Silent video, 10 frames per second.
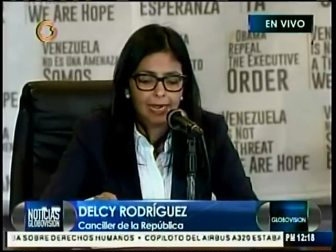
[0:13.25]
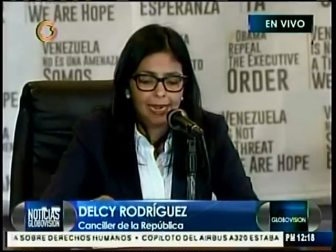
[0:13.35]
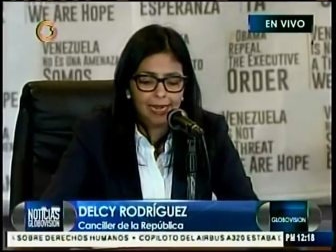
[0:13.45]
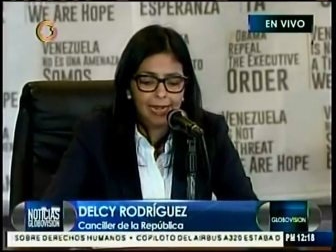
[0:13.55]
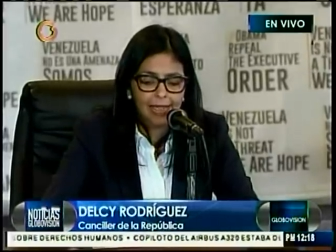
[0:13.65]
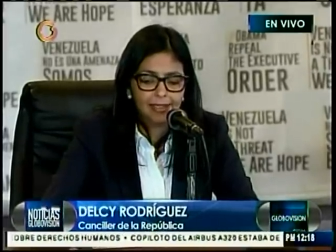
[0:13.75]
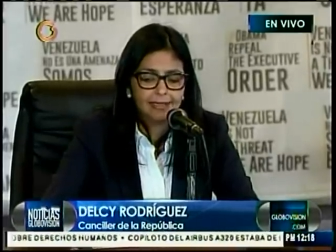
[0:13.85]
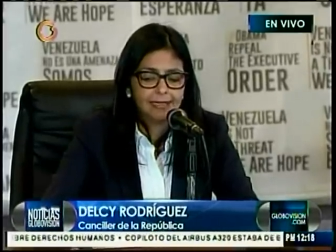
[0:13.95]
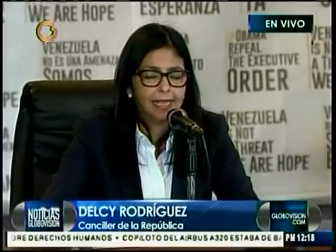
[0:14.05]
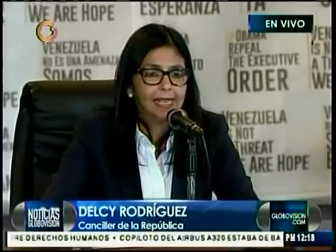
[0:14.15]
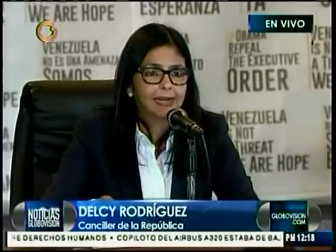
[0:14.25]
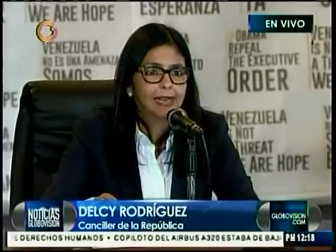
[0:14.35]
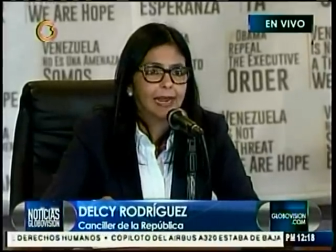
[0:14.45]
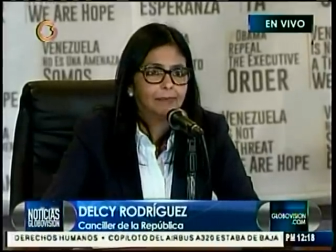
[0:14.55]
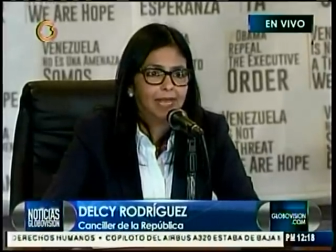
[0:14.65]
a las leyes y
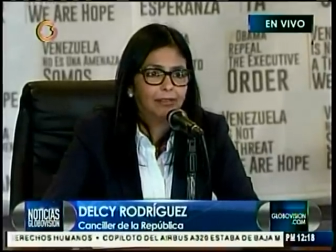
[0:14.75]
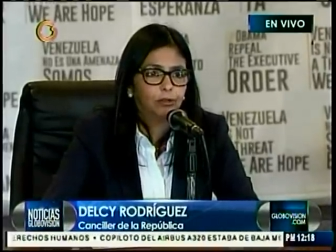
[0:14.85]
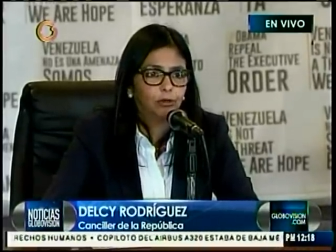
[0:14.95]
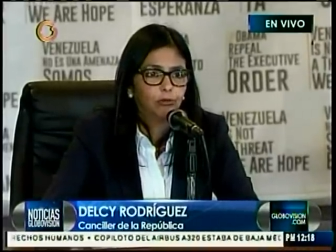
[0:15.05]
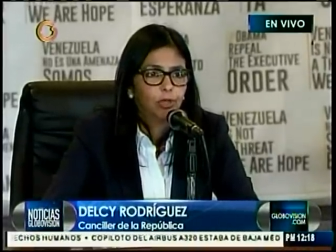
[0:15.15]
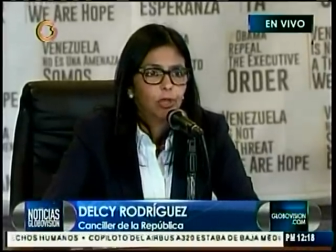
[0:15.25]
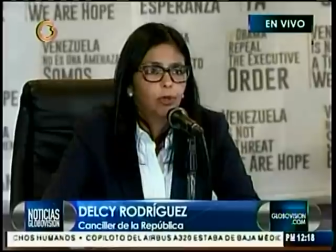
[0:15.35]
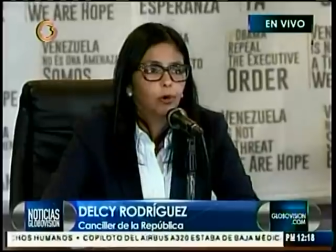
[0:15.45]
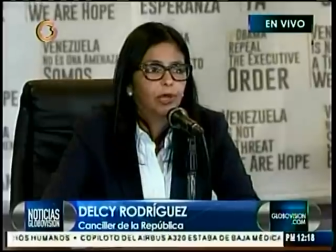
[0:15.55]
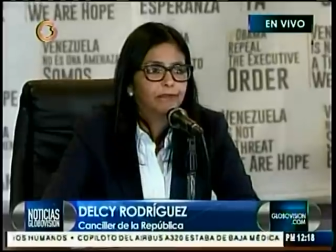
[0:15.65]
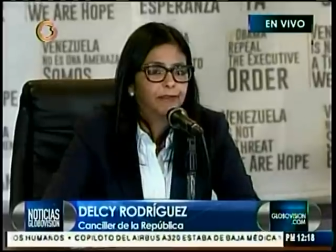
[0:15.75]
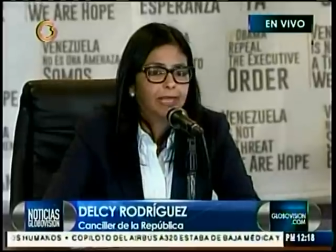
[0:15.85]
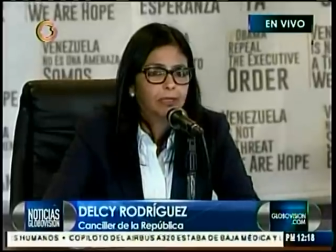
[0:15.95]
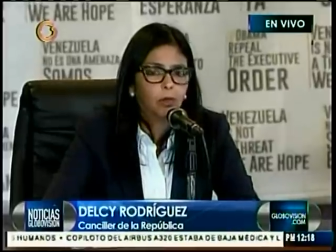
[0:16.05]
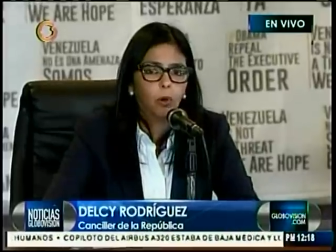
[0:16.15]
reglamentos con
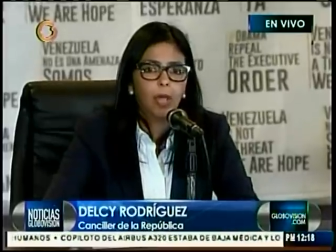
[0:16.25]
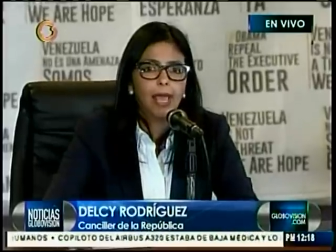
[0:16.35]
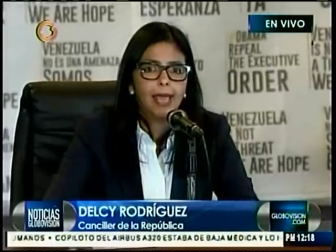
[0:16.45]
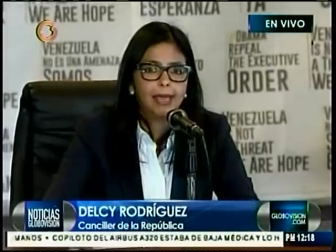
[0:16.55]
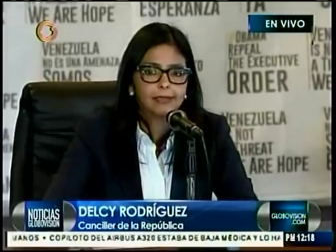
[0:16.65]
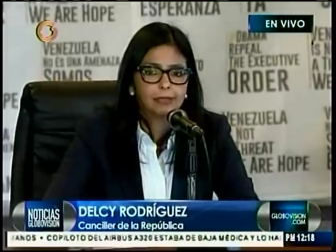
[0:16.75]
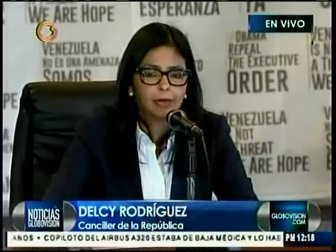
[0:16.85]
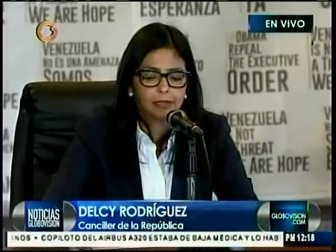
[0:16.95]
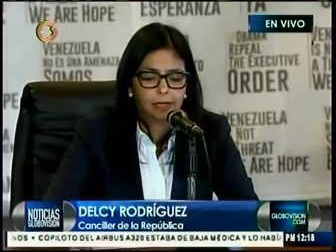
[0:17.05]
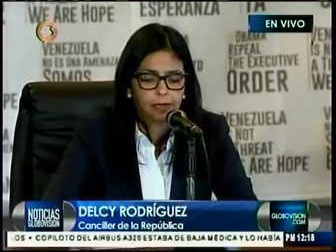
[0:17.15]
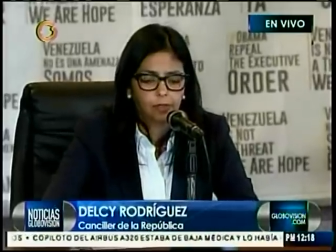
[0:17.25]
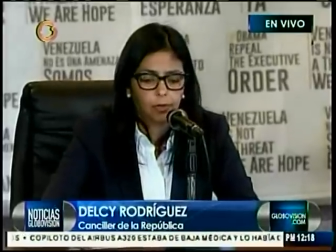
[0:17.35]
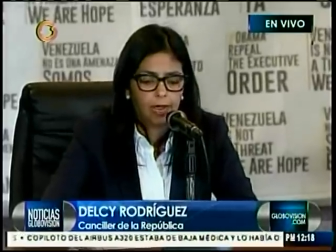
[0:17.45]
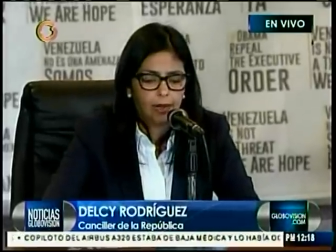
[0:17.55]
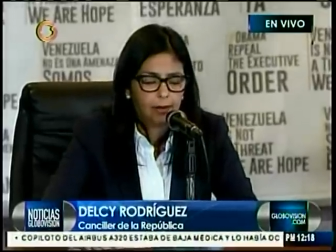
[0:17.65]
efecto
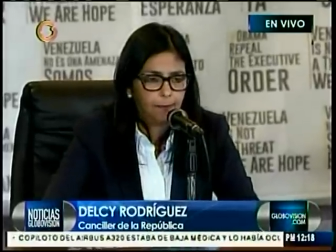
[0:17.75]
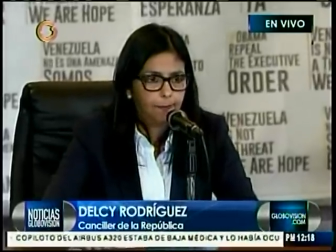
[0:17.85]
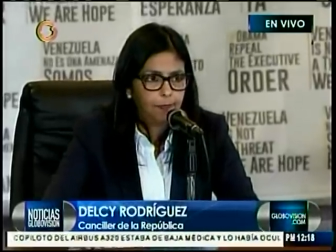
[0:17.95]
extraterritorial.